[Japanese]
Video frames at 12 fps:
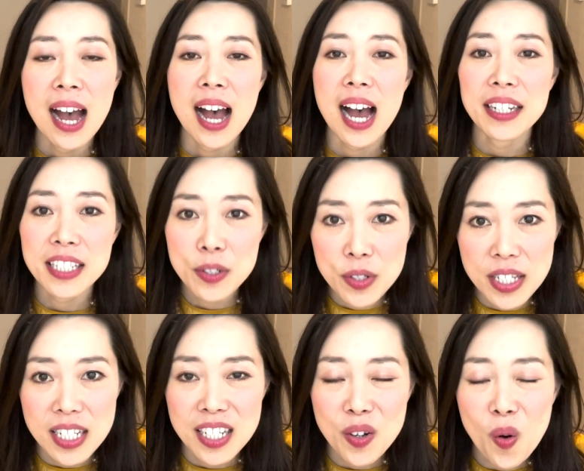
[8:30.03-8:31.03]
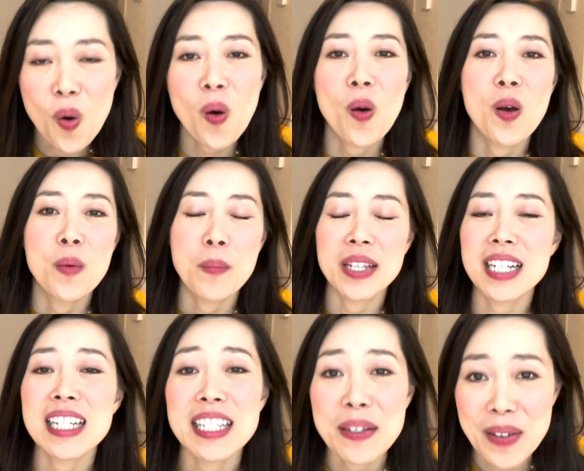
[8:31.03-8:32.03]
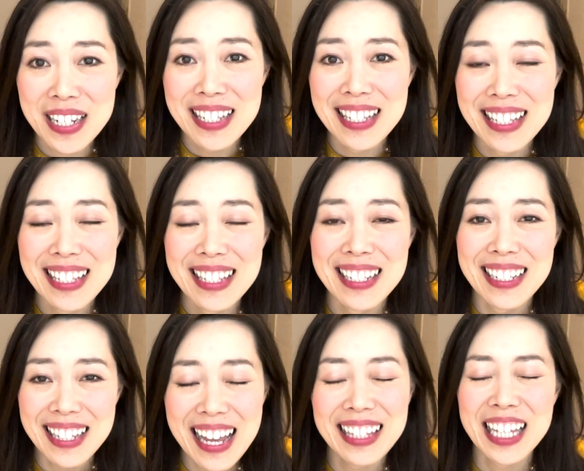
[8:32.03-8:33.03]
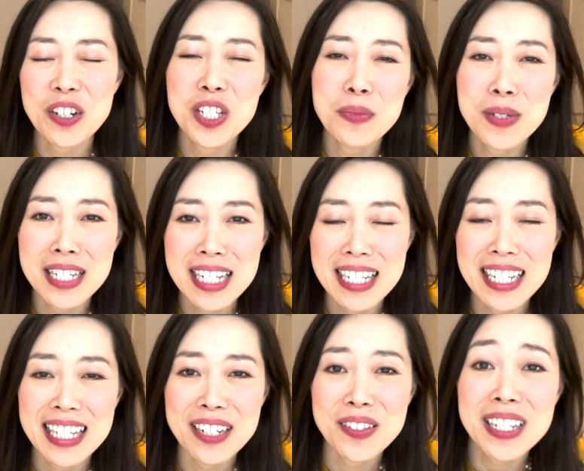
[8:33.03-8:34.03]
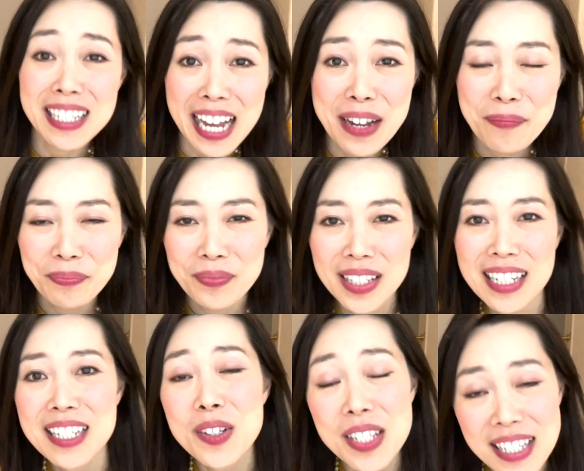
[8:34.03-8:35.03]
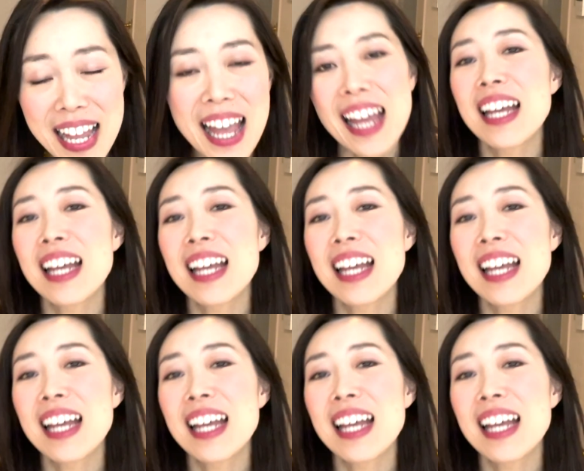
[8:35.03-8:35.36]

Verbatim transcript: 秋口を目指してますね楽しみにしててくださいそして